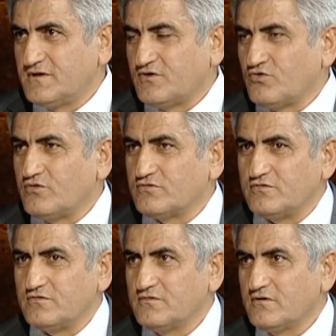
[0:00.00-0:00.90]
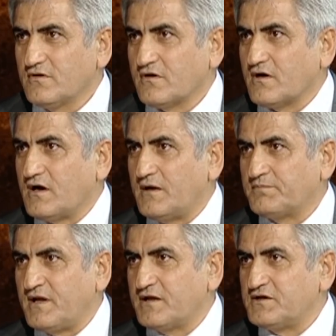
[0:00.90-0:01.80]
Ne oldu?
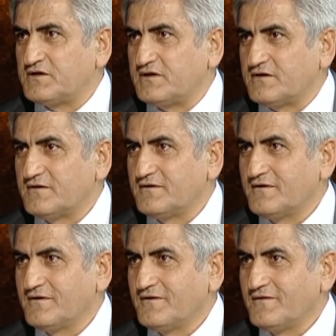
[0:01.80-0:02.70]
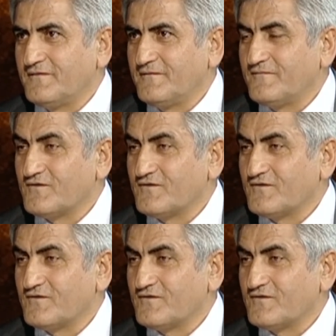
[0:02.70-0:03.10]
Kalpten Yağ gitti. zararlı diyorlardı.